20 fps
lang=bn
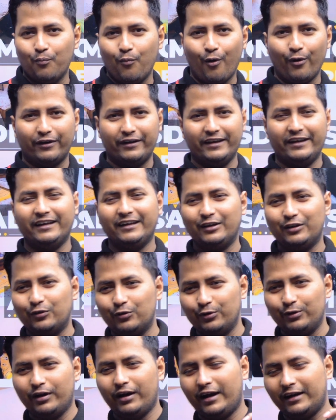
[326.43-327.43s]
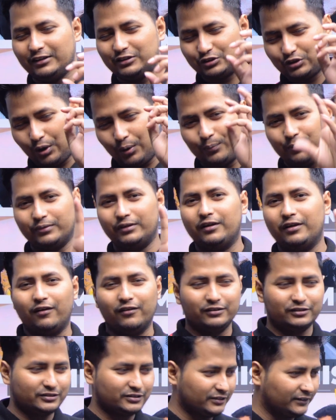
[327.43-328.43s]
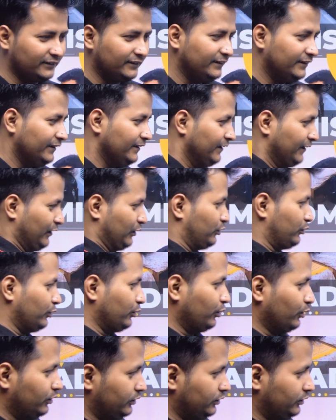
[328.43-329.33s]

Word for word: মর্টিং গুড নাইট সব দেওয়া হচ্ছে তো